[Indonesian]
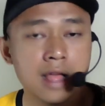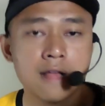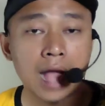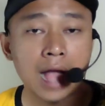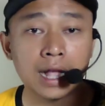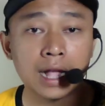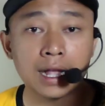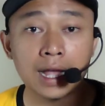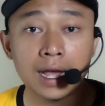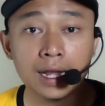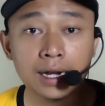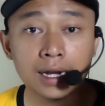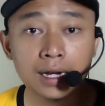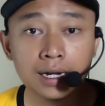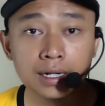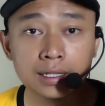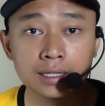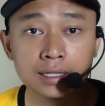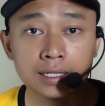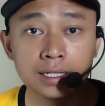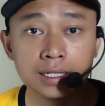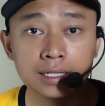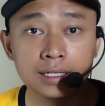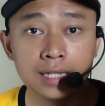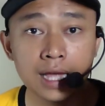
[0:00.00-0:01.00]
agar
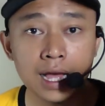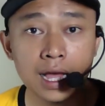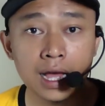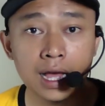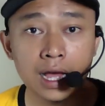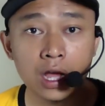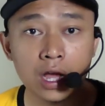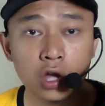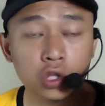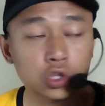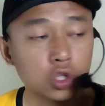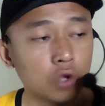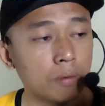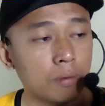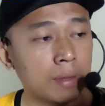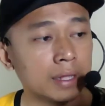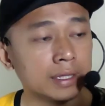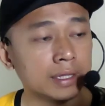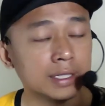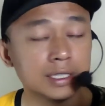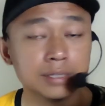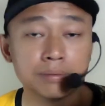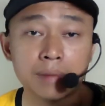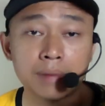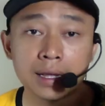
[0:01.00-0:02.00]
tidak
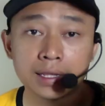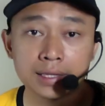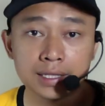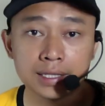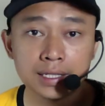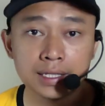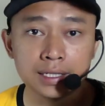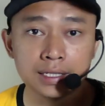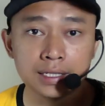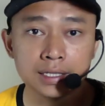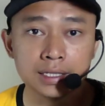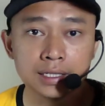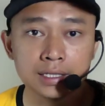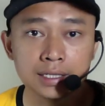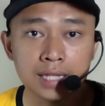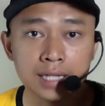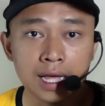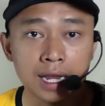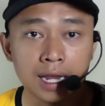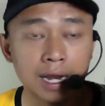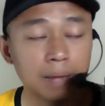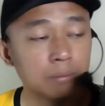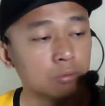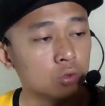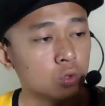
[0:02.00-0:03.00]
otomatis mati
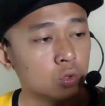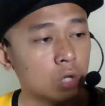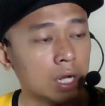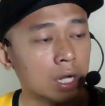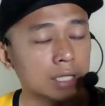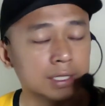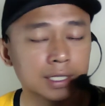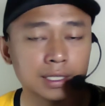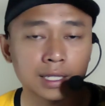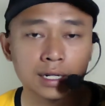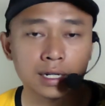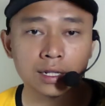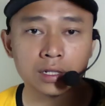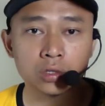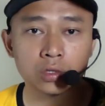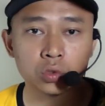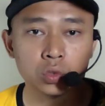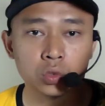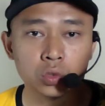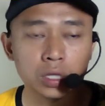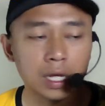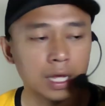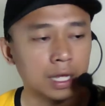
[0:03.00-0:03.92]
dalam durasi tertentu.